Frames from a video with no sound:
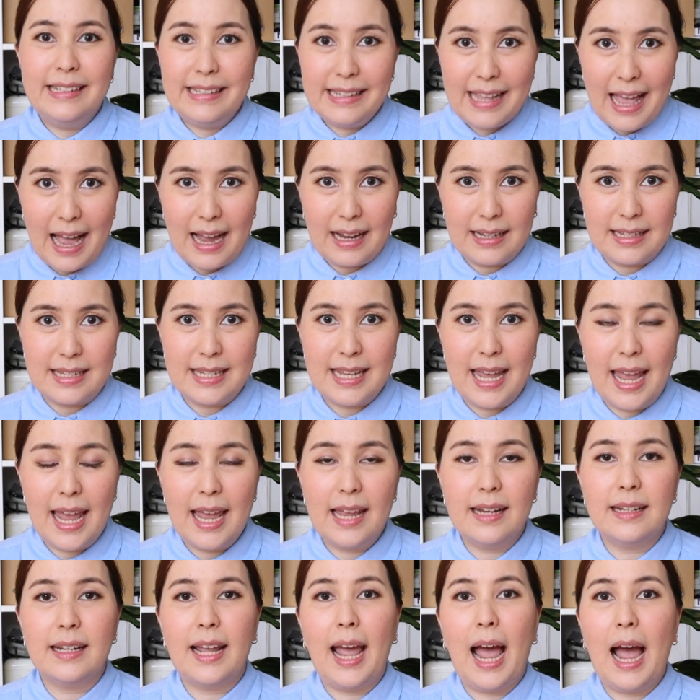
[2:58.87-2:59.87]
อย่างเช่
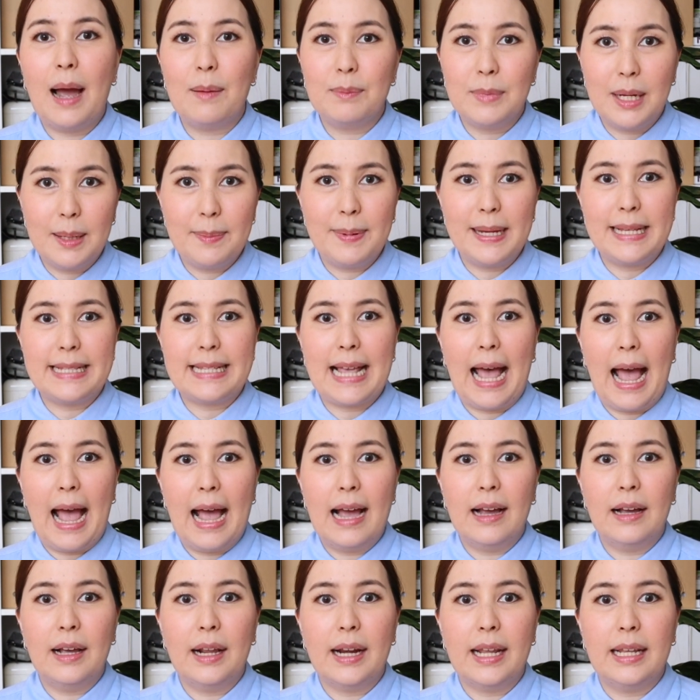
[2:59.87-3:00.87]
นคำในภาษา
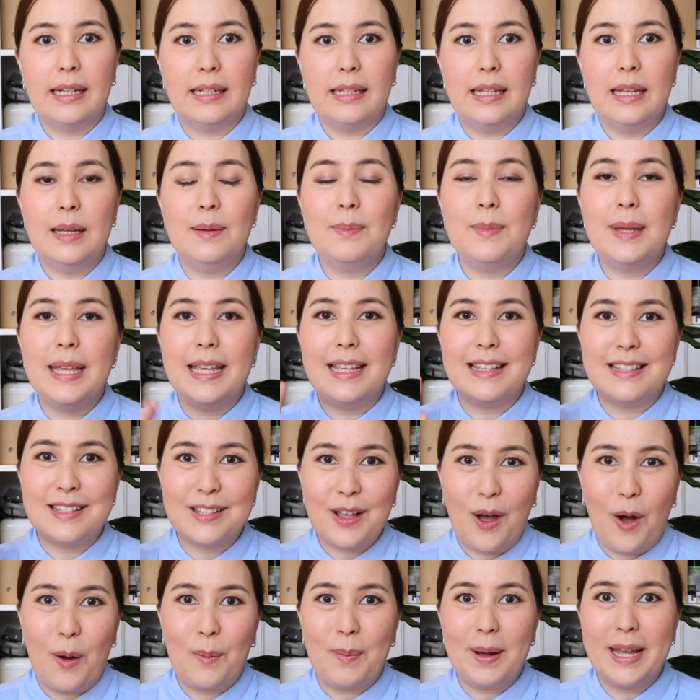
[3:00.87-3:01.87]
อังกฤษที่มี
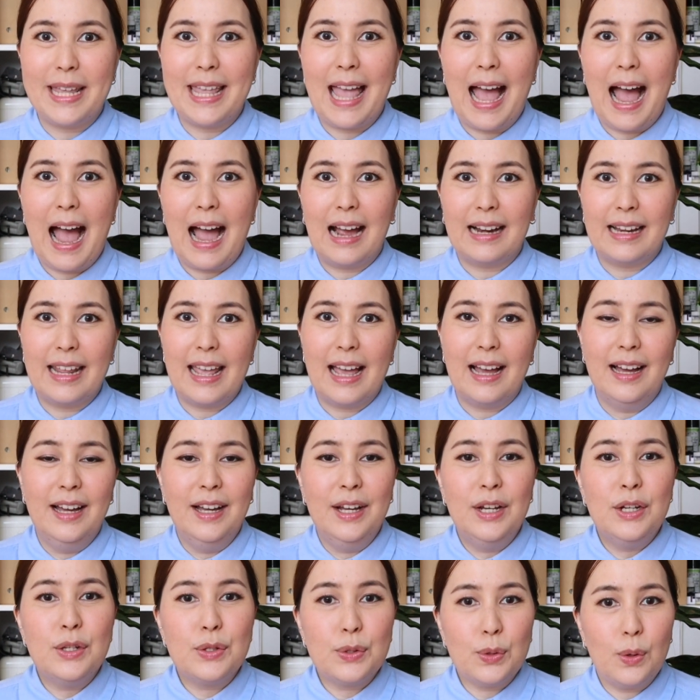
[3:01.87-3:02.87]
2พยางค์เนี่ย
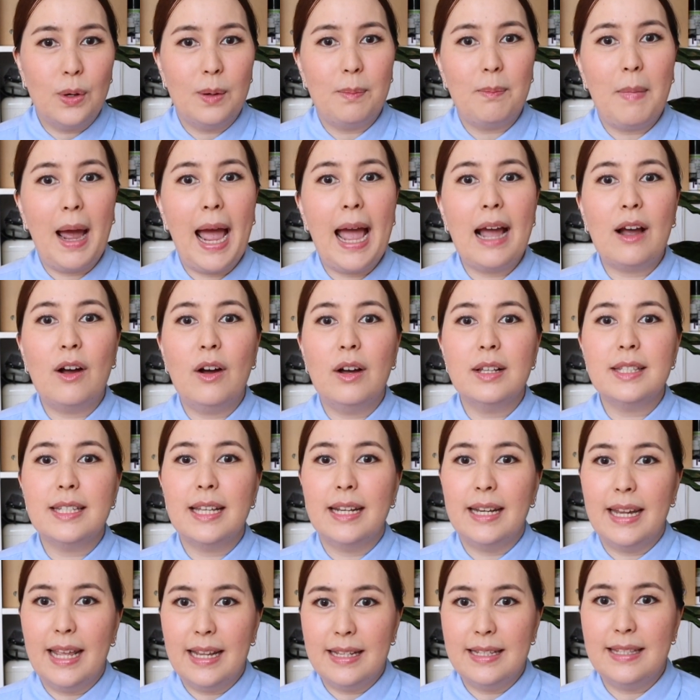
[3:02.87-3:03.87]
ส่วนมากก็จะ
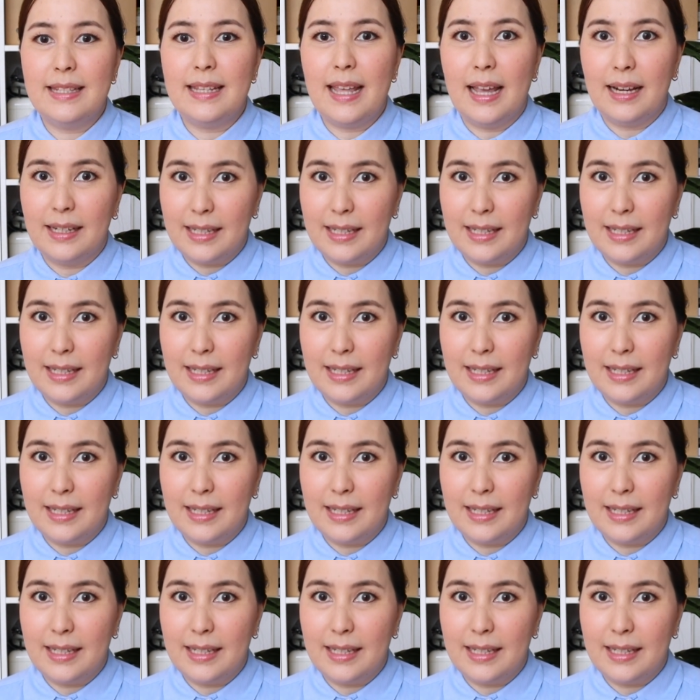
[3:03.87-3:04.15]
เน้นเสียง